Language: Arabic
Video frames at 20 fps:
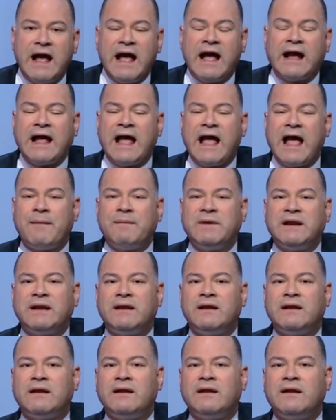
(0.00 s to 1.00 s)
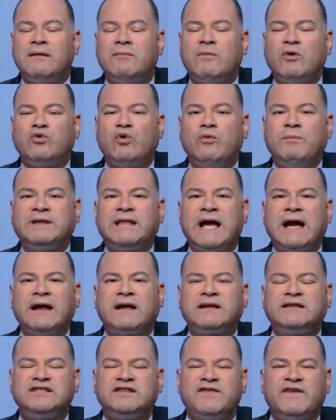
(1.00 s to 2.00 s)
اجي اعمل الموضوع بتاع
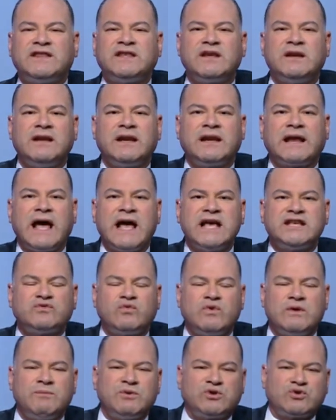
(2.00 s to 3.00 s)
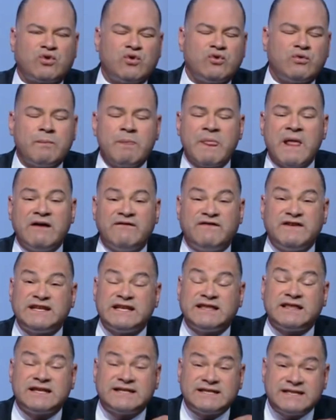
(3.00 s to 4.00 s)
اكتشافات الغاز والبترول في
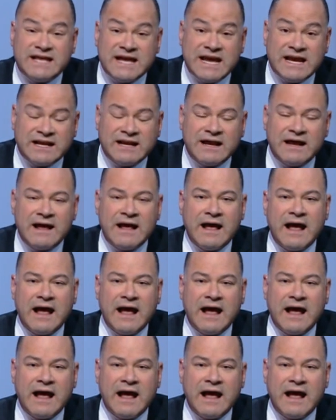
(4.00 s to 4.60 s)
ست سنين